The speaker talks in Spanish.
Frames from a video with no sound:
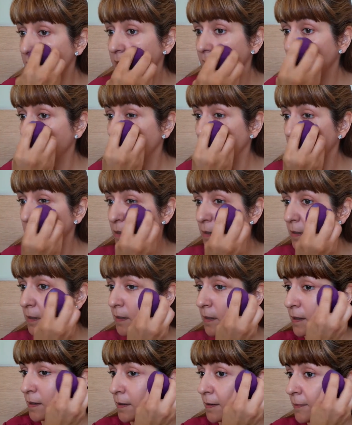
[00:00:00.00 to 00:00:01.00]
este look.
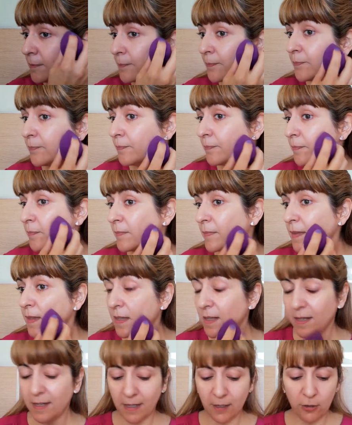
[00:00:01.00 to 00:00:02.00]

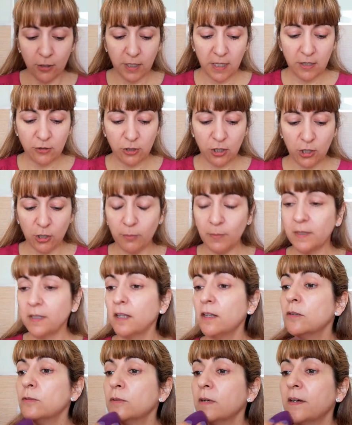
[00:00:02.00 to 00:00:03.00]
Creo que ya os he
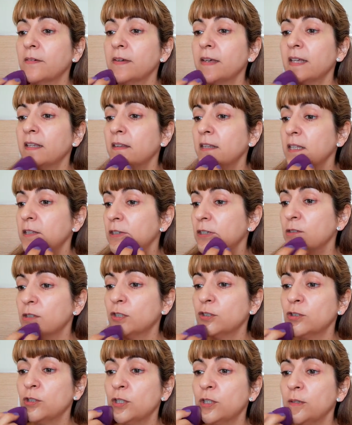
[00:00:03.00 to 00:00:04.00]
comentado alguna vez, yo
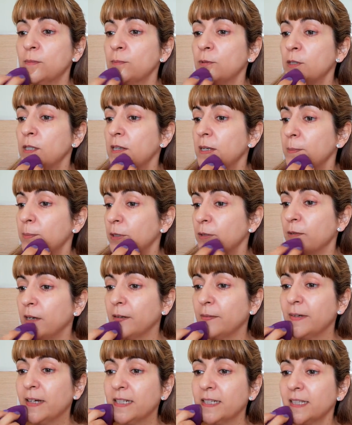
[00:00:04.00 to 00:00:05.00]
no soy muy de
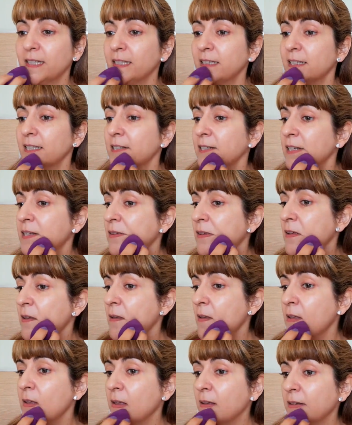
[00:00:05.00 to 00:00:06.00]
probar bases.
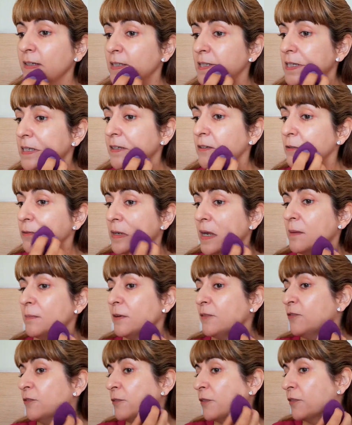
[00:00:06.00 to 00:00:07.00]
Si una me
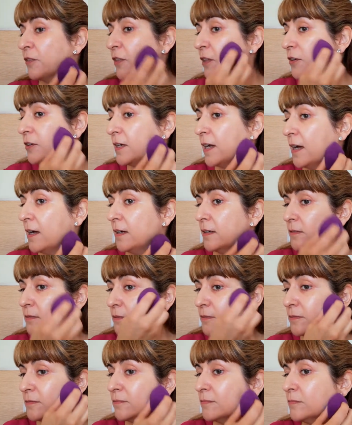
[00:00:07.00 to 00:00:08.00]
funciona,
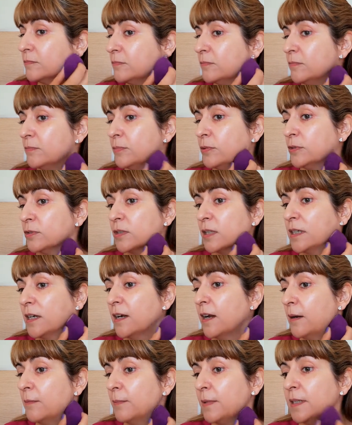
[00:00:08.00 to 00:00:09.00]
pues
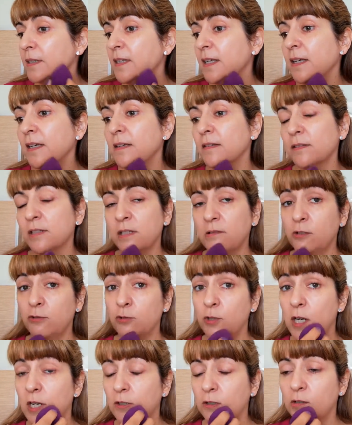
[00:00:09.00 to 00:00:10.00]
generalmente sigo,
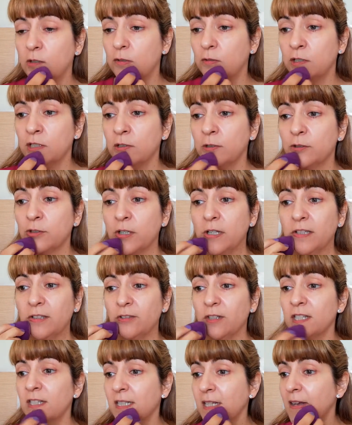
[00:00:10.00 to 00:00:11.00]
sigo
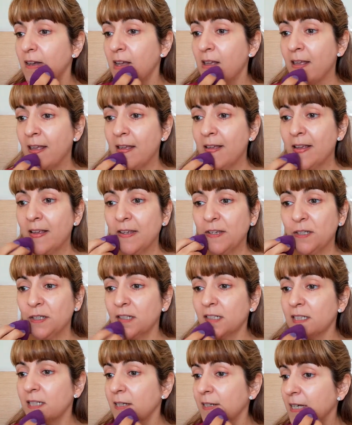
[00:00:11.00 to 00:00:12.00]
usando esta. Yo en
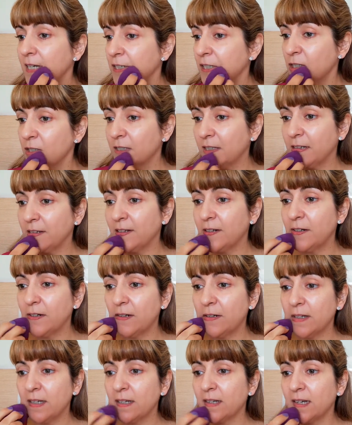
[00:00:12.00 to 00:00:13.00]
este caso
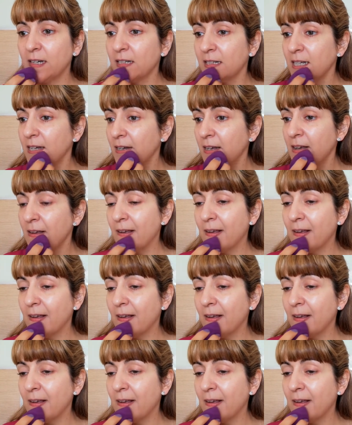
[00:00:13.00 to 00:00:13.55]
tengo en casa